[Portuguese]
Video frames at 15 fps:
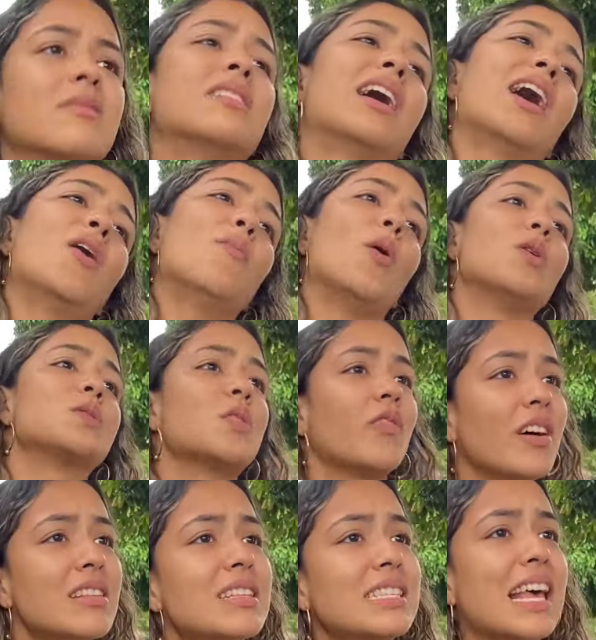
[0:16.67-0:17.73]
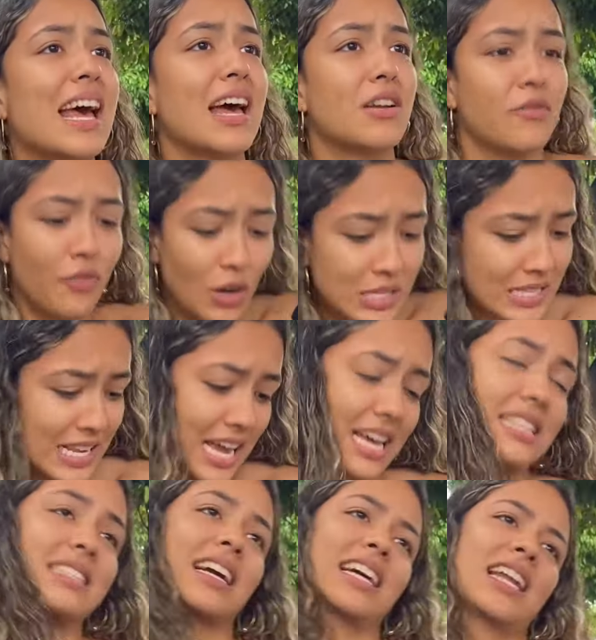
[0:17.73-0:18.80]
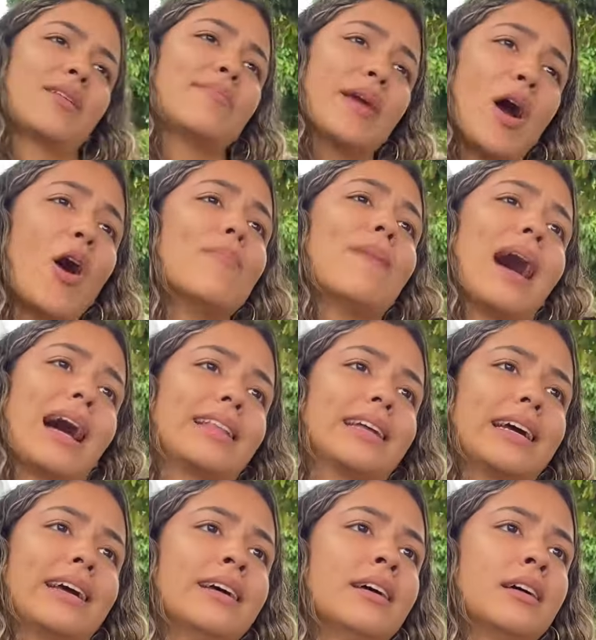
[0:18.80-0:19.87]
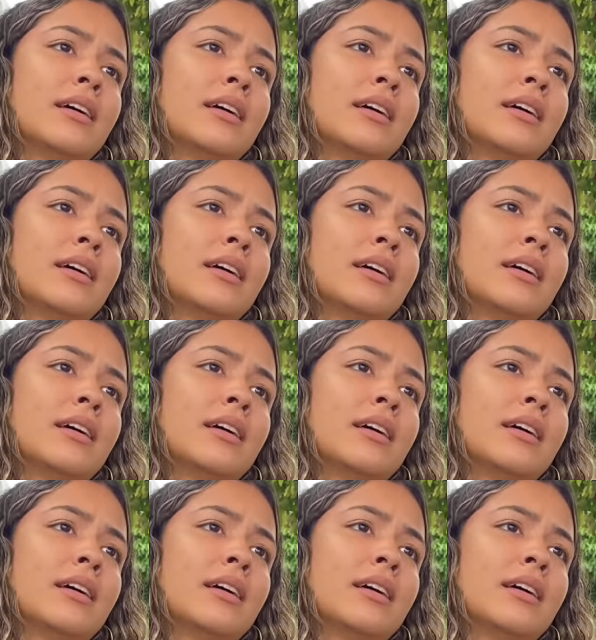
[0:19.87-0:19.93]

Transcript: Não, moço, tô falando sério. Você, você tá querendo me roubar, né?